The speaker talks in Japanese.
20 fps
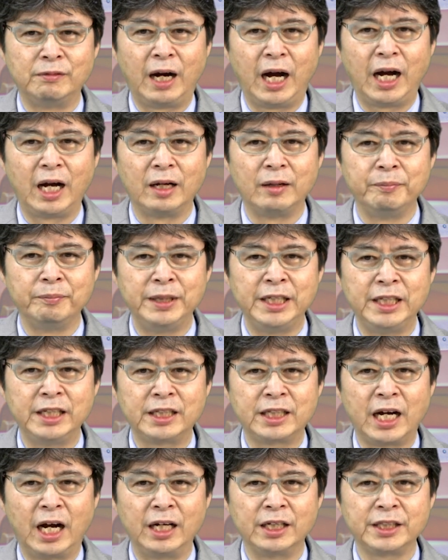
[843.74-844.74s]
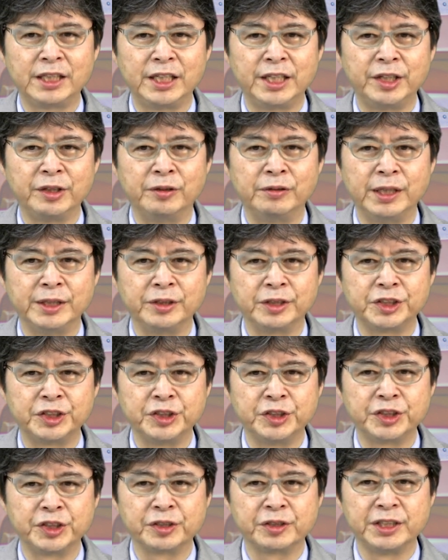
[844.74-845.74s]
は民間企業への
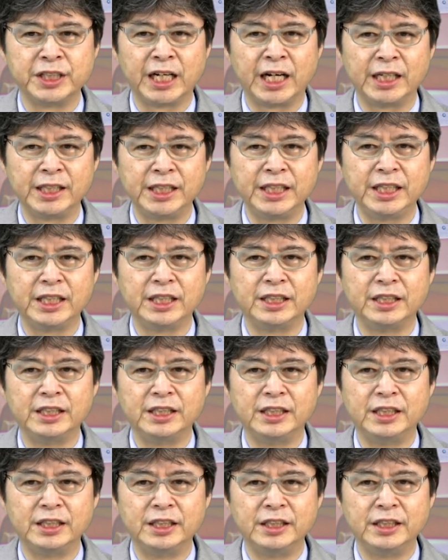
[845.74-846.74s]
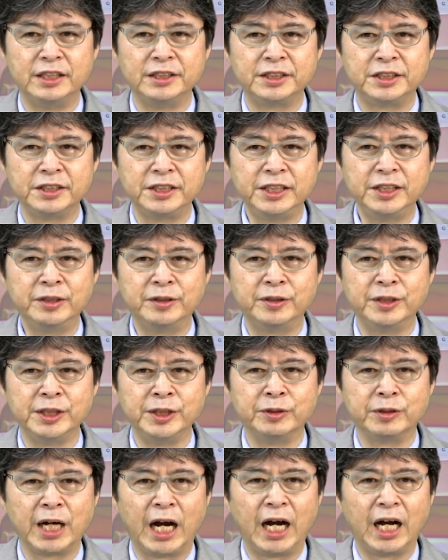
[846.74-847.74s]
就職であり、次に多い
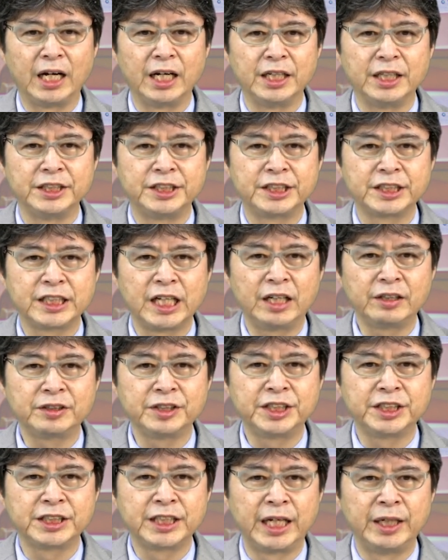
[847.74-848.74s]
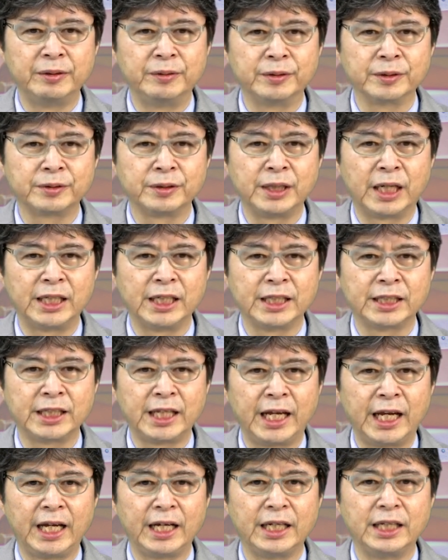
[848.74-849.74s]
のが資格試験を取られ
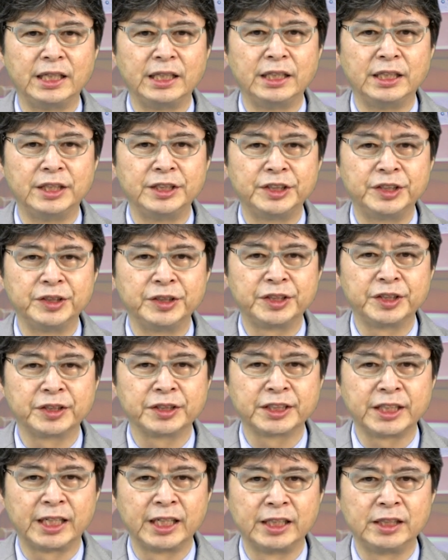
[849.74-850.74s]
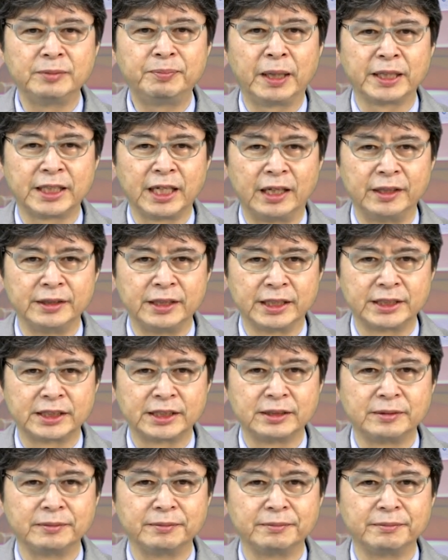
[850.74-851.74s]
て就職されるパターンで
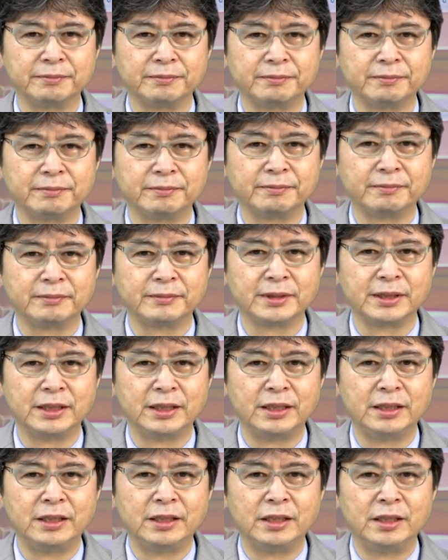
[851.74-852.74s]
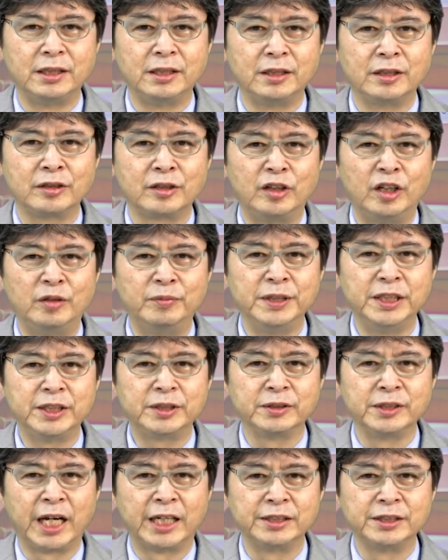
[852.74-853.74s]
す。公務員
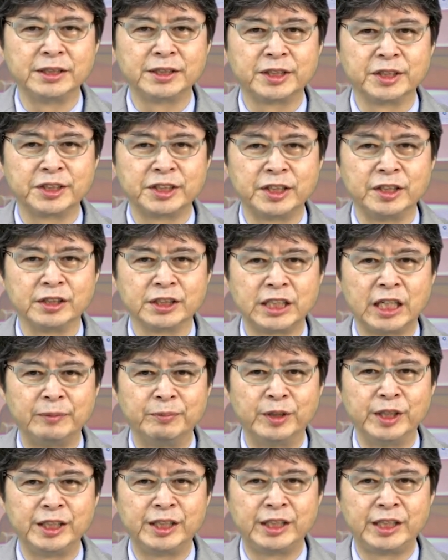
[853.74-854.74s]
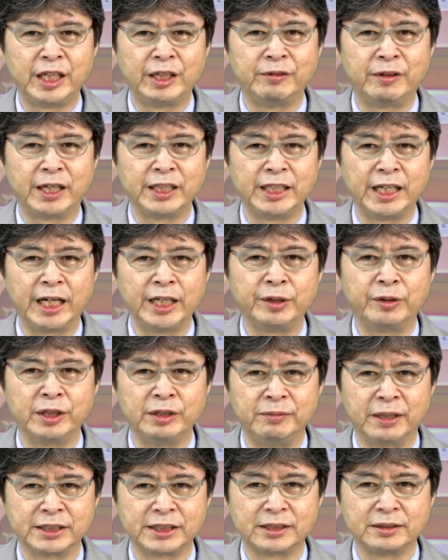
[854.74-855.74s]
となる卒業生も一定割合おり
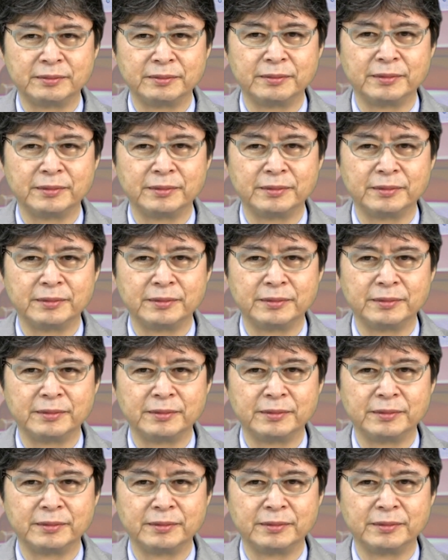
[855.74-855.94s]
ます。